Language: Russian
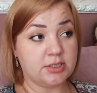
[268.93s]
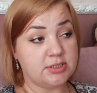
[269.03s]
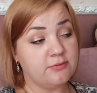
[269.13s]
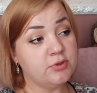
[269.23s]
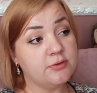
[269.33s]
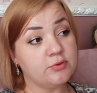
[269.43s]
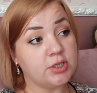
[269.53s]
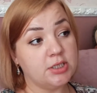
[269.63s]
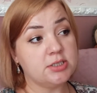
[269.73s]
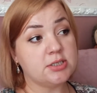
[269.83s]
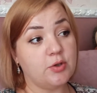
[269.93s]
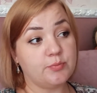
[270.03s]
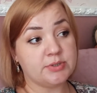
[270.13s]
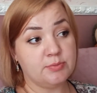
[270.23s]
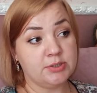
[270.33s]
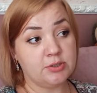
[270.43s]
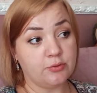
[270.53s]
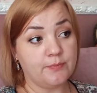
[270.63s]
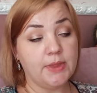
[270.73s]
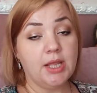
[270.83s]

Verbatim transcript: А сегодня вот я не знаю, посмотрю.